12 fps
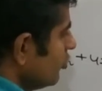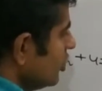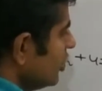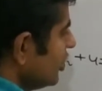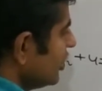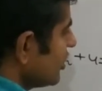
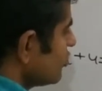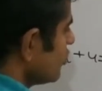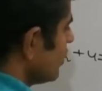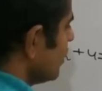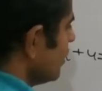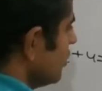डी थीटा
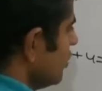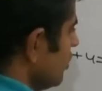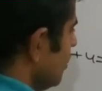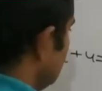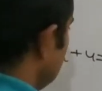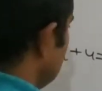स्क्वायर
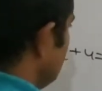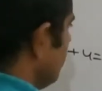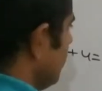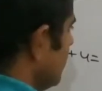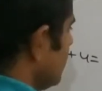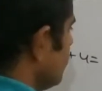
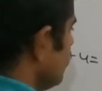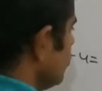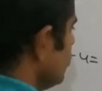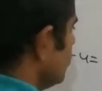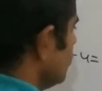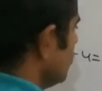प्लस यू